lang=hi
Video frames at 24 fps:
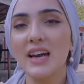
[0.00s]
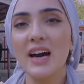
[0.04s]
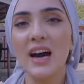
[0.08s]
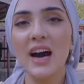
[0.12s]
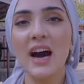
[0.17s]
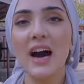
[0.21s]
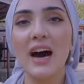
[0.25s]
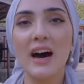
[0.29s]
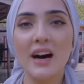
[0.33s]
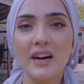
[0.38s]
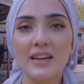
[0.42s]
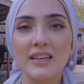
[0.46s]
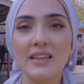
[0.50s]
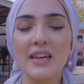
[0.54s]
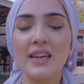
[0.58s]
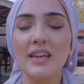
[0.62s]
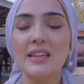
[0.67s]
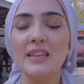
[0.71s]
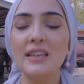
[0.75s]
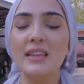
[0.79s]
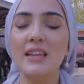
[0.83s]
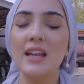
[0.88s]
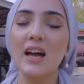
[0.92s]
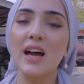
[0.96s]
यहाँ आके
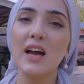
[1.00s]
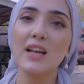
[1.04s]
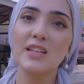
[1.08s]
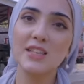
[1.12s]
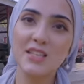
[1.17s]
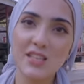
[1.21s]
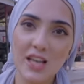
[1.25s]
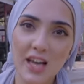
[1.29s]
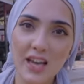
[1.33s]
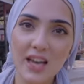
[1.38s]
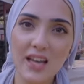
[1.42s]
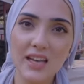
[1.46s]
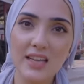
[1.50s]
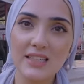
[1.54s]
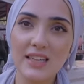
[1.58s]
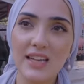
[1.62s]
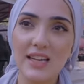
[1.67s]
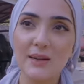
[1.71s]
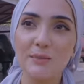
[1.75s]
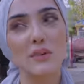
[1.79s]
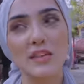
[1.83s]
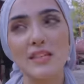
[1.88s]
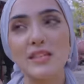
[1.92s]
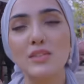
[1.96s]
इतना अच्छा लग रहा
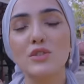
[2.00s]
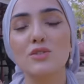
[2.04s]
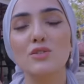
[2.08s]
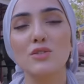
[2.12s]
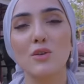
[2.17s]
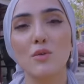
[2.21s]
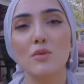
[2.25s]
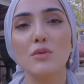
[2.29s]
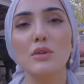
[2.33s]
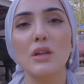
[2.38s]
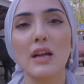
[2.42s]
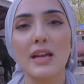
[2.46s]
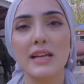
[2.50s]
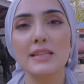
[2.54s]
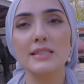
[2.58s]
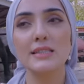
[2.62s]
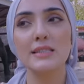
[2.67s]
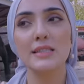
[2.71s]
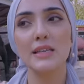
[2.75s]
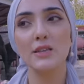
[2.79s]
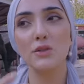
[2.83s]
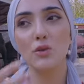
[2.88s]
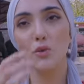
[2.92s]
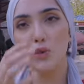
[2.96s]
है इट्स सो
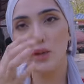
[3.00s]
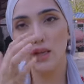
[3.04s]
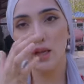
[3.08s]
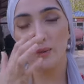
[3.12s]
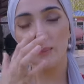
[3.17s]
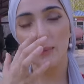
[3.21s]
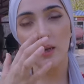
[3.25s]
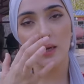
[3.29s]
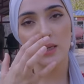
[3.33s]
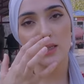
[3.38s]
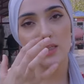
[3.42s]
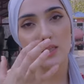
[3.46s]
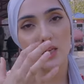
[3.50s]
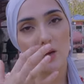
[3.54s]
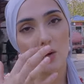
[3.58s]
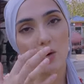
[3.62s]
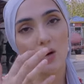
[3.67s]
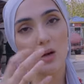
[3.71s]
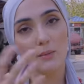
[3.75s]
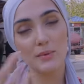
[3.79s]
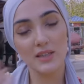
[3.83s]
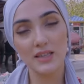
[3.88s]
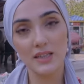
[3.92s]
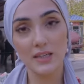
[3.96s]
नाइस कि दुनिया में अच्छे
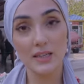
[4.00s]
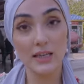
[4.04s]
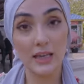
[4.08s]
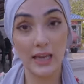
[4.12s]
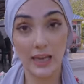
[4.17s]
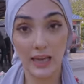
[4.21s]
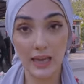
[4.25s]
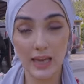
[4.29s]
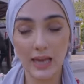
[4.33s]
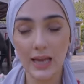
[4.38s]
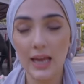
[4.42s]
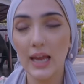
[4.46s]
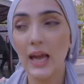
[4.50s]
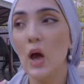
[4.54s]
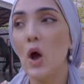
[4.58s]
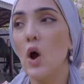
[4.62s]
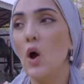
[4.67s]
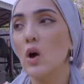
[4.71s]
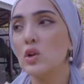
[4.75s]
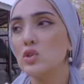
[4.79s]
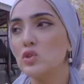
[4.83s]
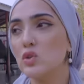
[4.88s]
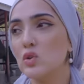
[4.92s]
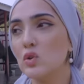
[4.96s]
लोग अभी तक हैं
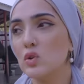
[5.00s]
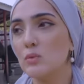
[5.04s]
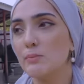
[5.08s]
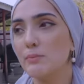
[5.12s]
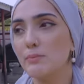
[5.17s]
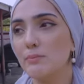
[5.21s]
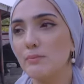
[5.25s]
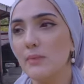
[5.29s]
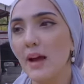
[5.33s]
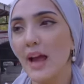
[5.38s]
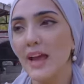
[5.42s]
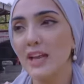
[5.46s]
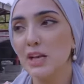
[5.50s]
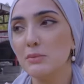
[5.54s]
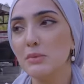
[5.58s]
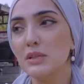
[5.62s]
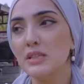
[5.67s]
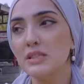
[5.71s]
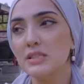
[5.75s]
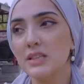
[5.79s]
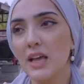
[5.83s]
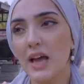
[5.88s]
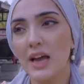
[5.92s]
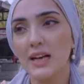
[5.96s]
जो
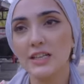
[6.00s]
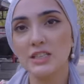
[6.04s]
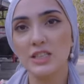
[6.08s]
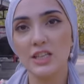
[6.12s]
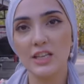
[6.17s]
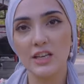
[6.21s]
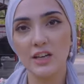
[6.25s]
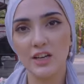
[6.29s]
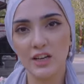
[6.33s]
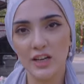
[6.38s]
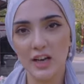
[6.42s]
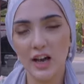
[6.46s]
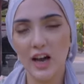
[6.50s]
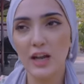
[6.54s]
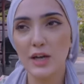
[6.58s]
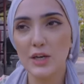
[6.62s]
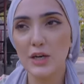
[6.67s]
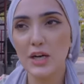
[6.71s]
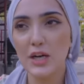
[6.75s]
एनिमल्स का एक्चुअली ख्याल